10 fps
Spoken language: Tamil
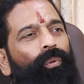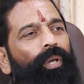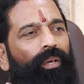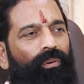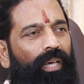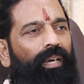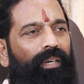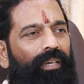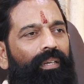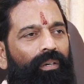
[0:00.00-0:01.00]
டியூட்டி கூட
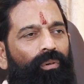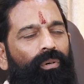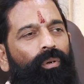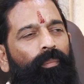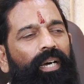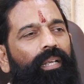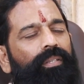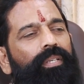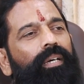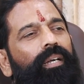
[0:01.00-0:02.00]
ஒரு
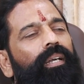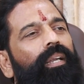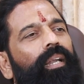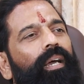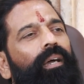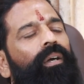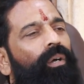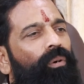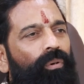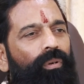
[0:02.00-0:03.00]
டெமோக்ரஸி கண்ட்ரியில்
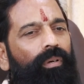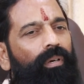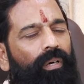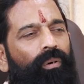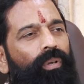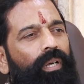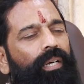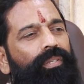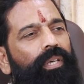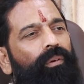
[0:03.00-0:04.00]
ஒரு ஒரு
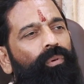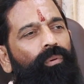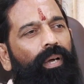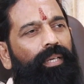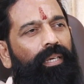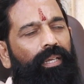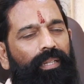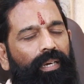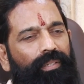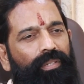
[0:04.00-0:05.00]
கட்சியை உருவாக்கி
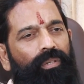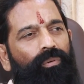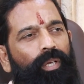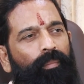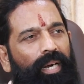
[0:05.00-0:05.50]
அந்த கட்சியினுடைய